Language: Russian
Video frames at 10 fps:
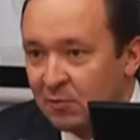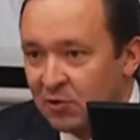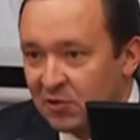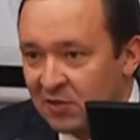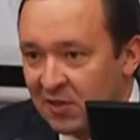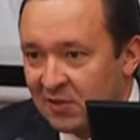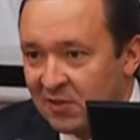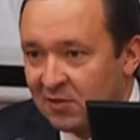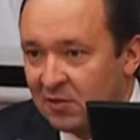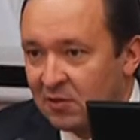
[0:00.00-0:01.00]
можно
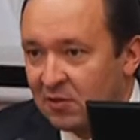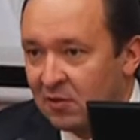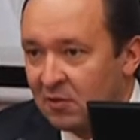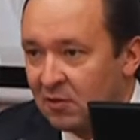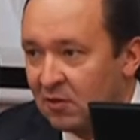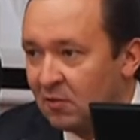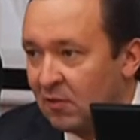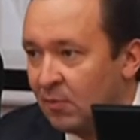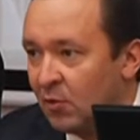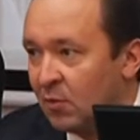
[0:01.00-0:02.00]
сказать, э, и в
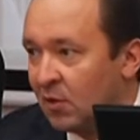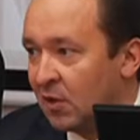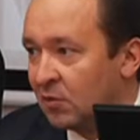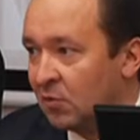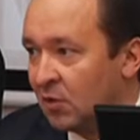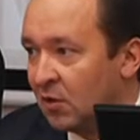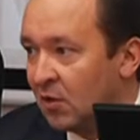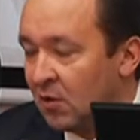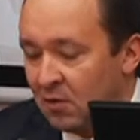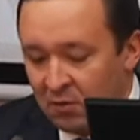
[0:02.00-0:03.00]
объемах, которые
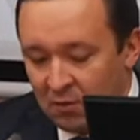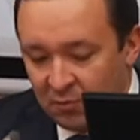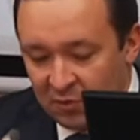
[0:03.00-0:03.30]
э, мы